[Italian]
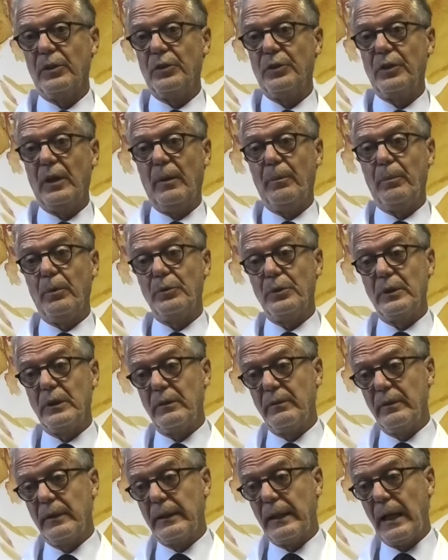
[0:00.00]
sia la
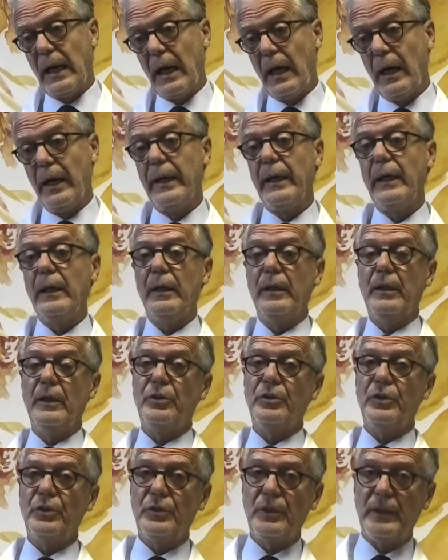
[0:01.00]
positività e la
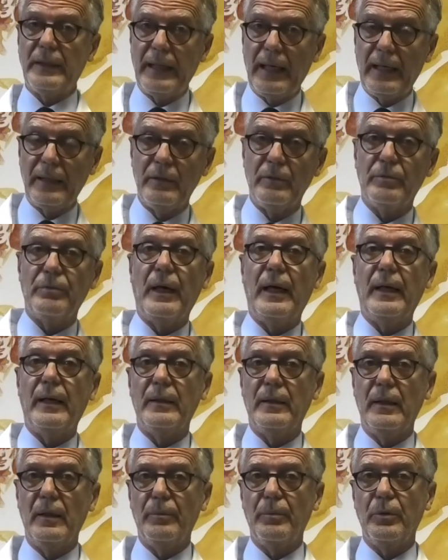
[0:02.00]
necessità di fare
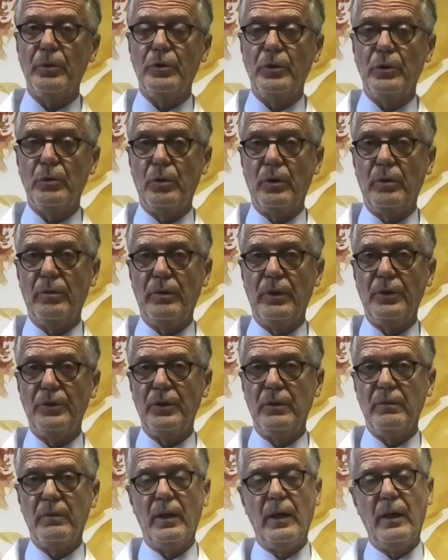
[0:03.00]
delle procedure invasive,